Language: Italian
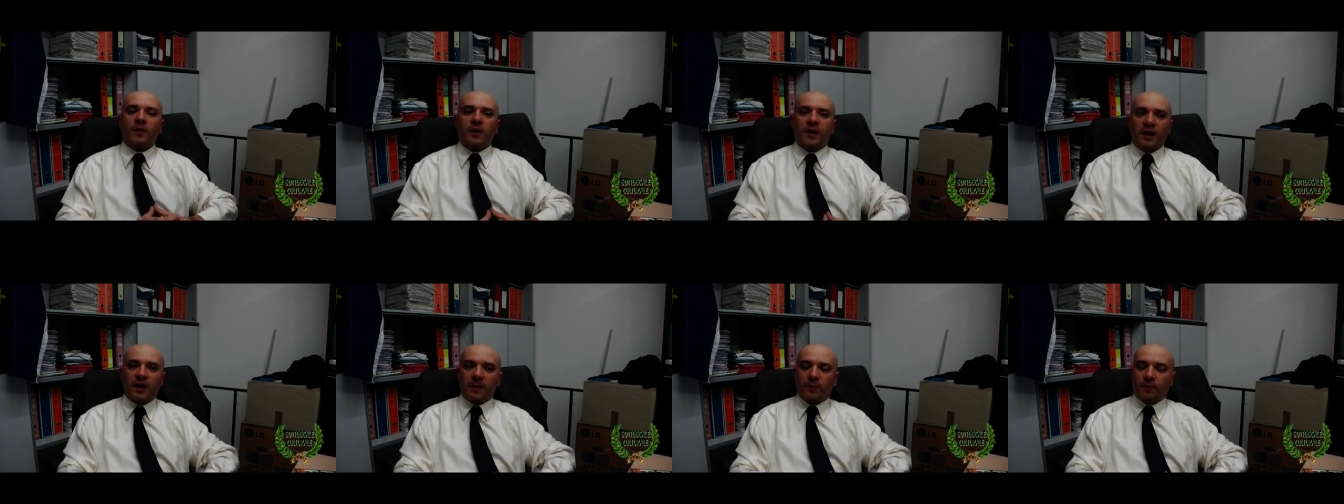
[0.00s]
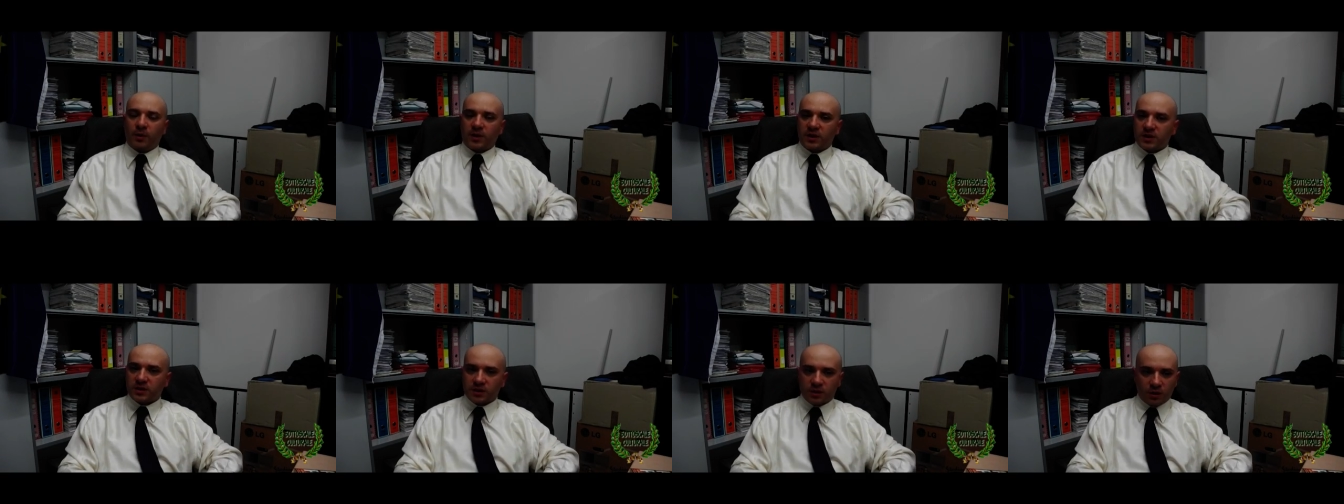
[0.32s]
nelle
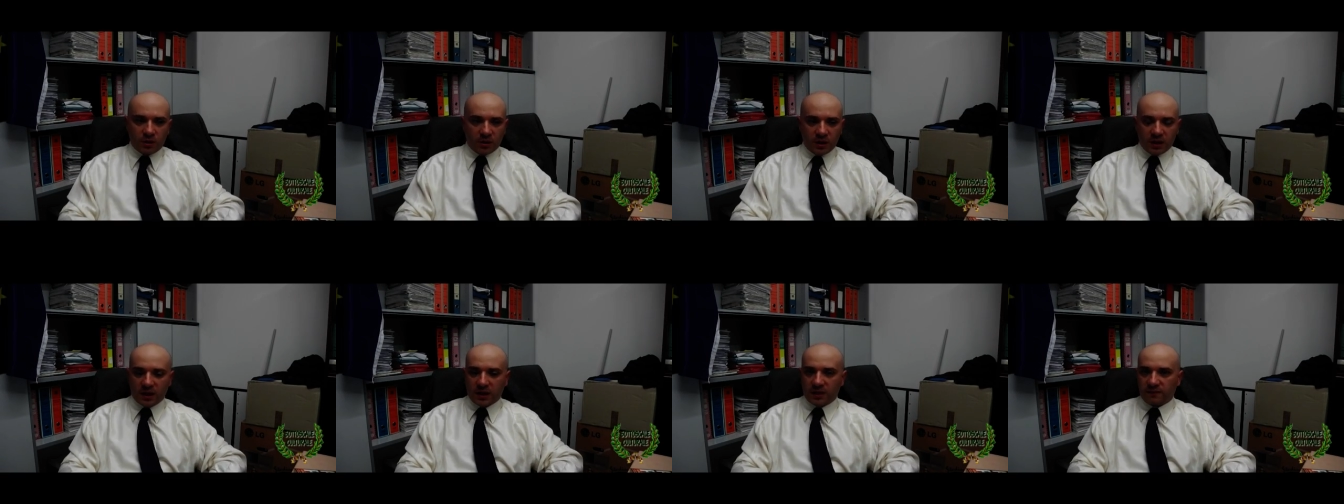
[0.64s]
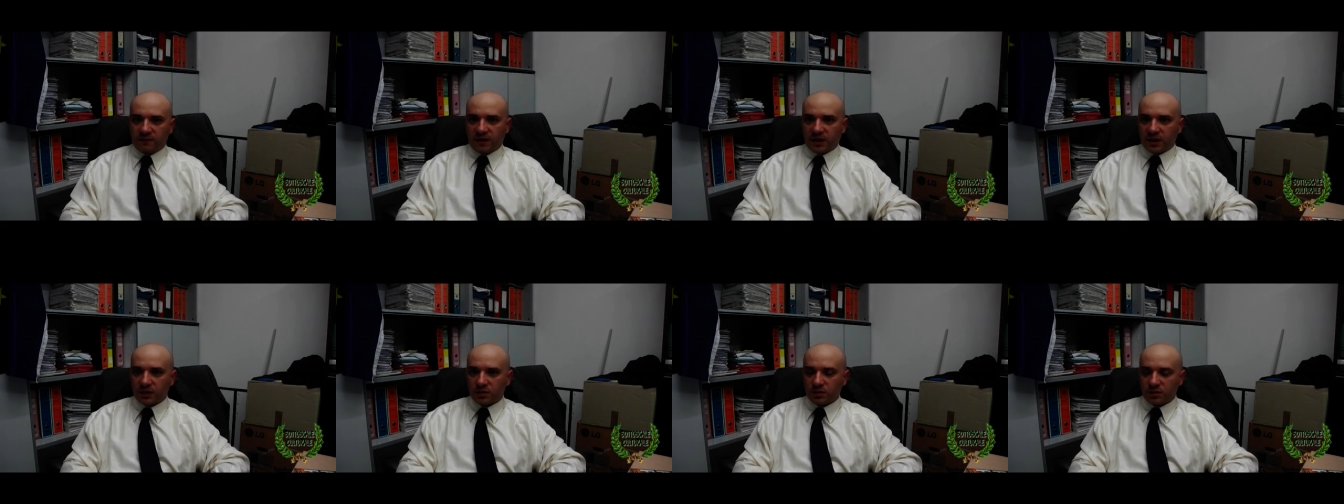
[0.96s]
storiche
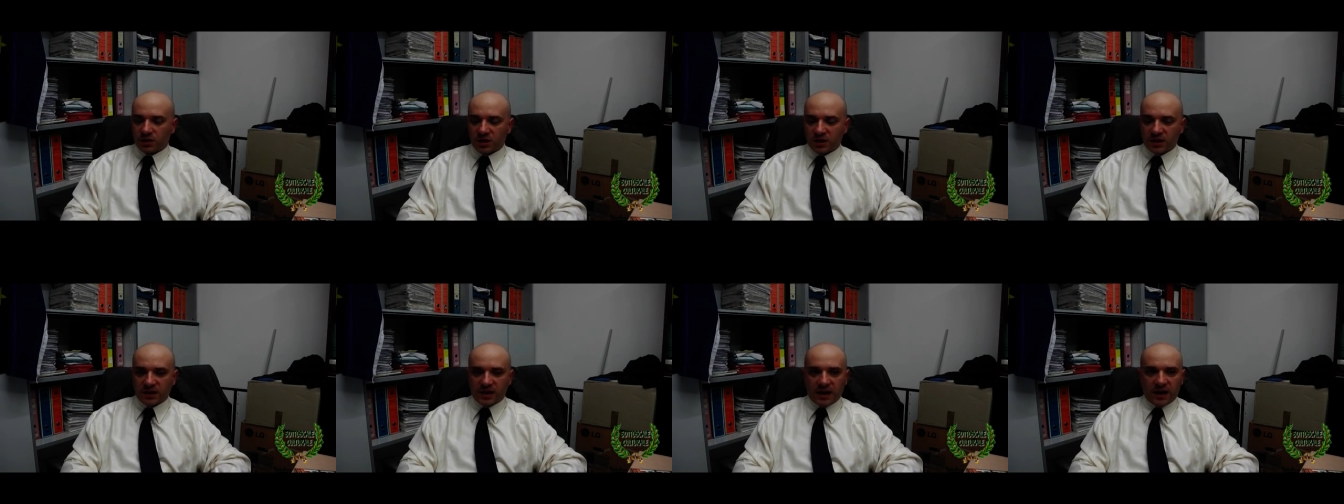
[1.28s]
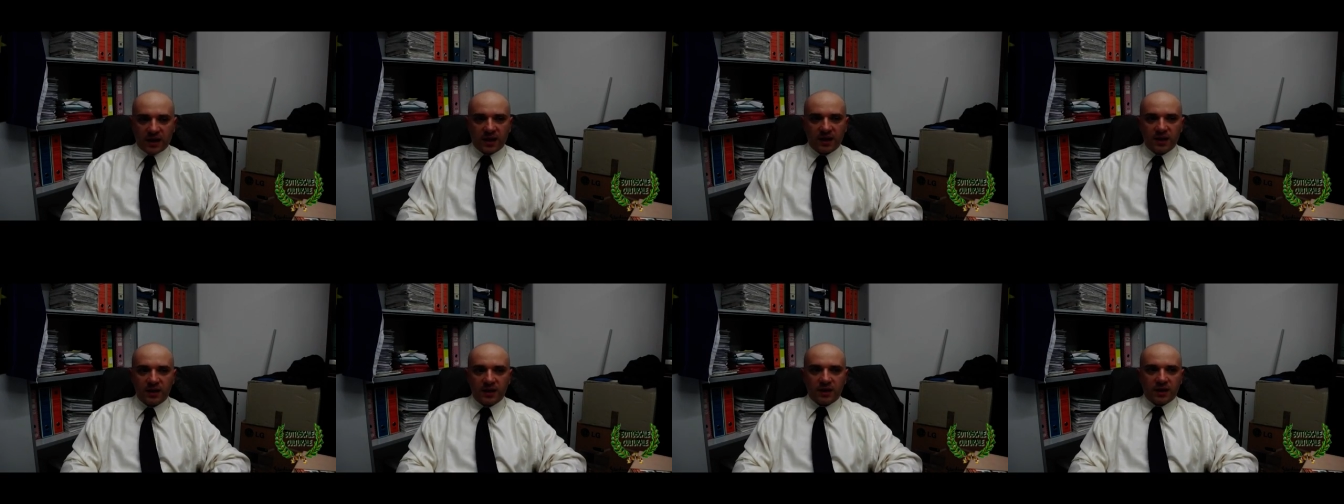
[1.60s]
in varie
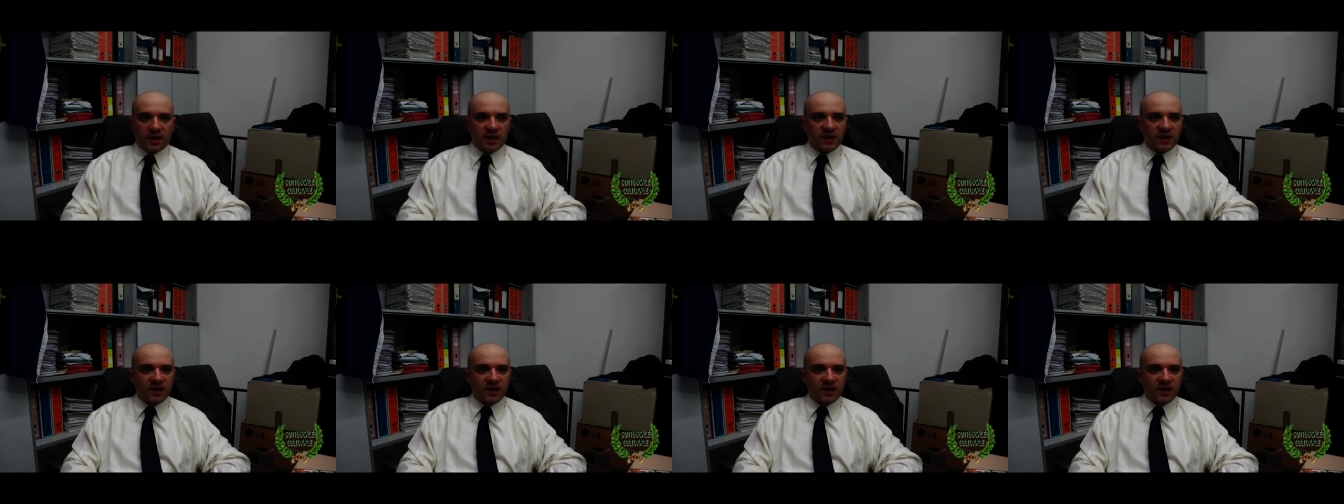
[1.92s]
società,